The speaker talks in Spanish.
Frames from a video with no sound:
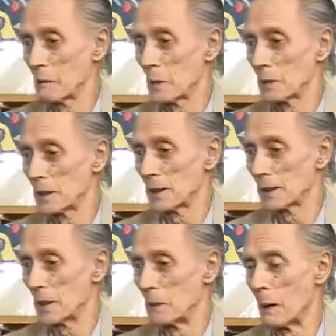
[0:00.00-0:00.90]
cambió
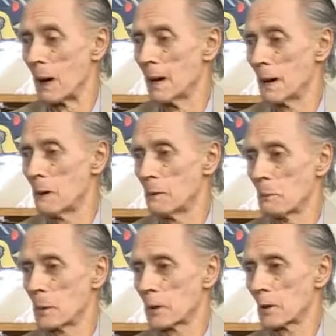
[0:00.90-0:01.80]
de tema.
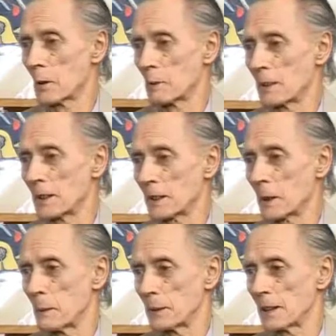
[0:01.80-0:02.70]
Pero
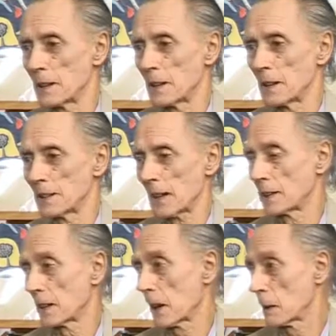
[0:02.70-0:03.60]
evidentemente
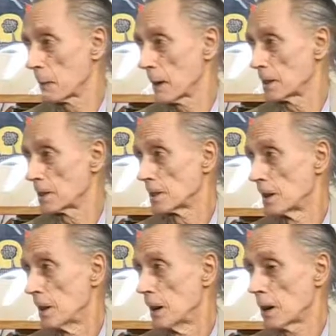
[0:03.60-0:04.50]
extrañan al país,
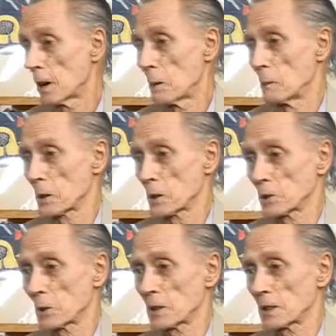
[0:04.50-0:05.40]
como
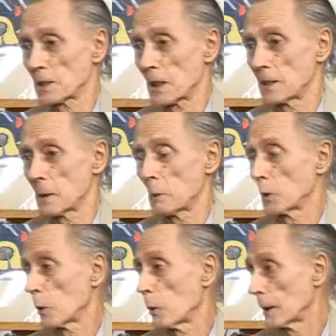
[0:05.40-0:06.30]
nosotros
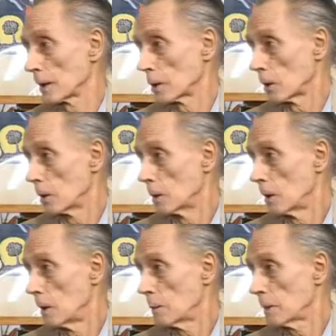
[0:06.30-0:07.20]
extrañamos no verlo.
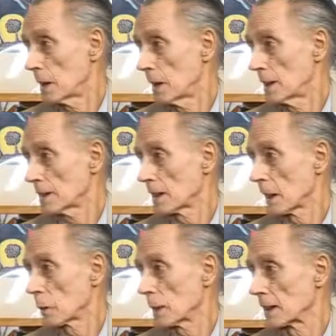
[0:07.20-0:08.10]
Exactamente.
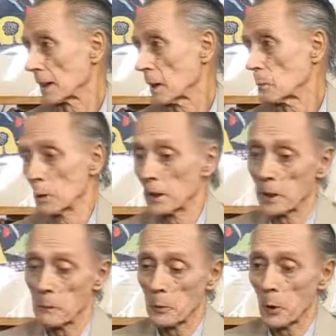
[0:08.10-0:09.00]
¿Te das cuenta? Por
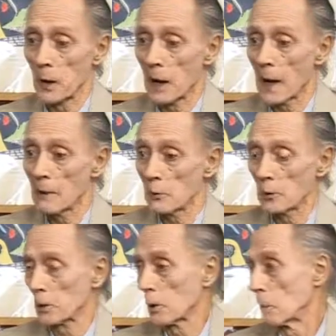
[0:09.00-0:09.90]
ejemplo, Daga
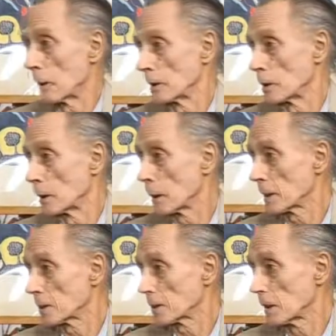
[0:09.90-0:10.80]
fue otro compañero
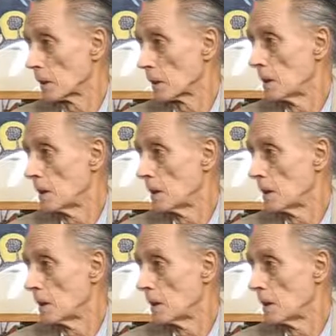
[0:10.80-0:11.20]
nuestro.